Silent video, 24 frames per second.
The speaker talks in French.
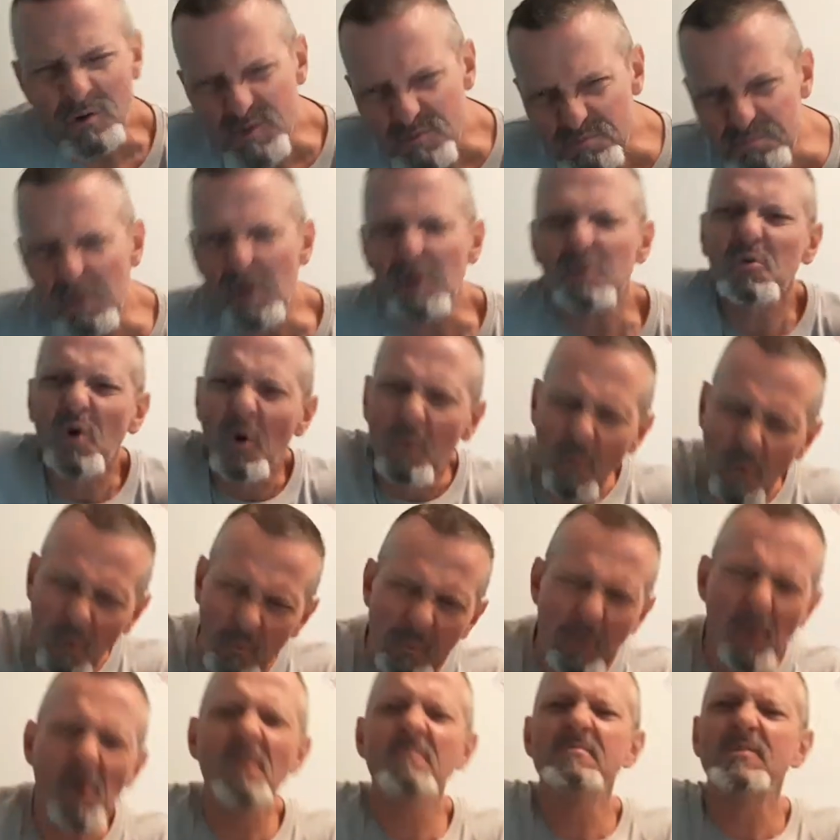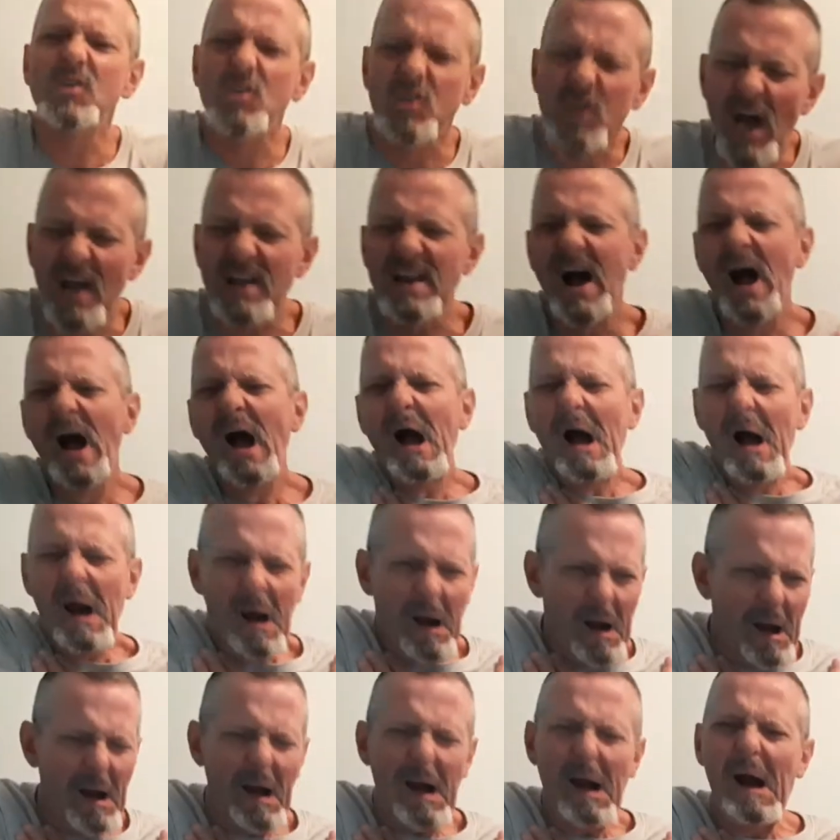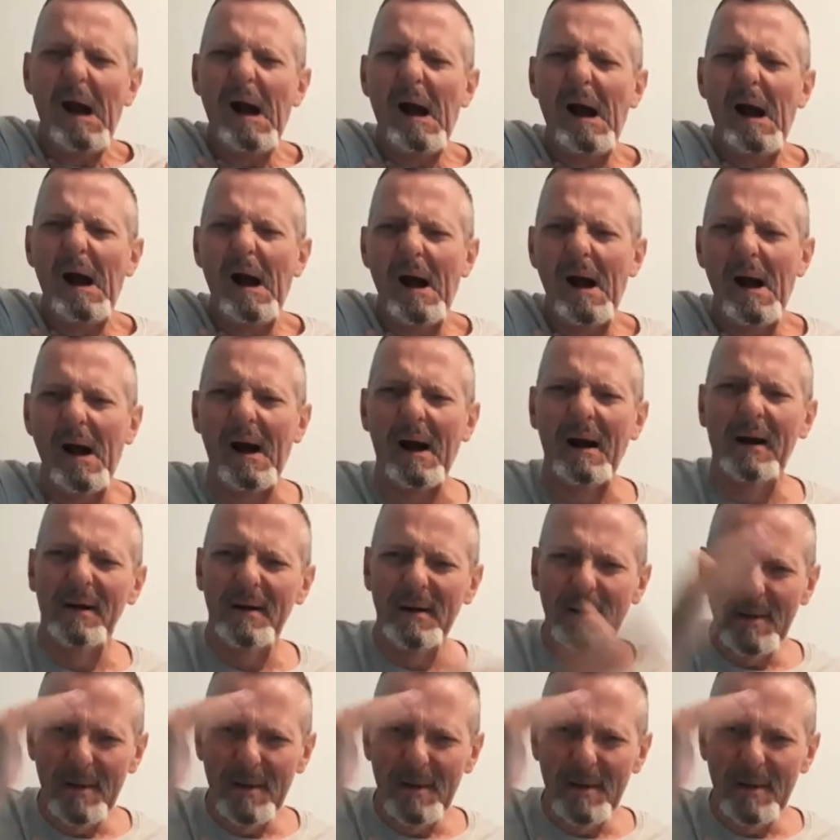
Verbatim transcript: on se porte comme on peut, Michel Oh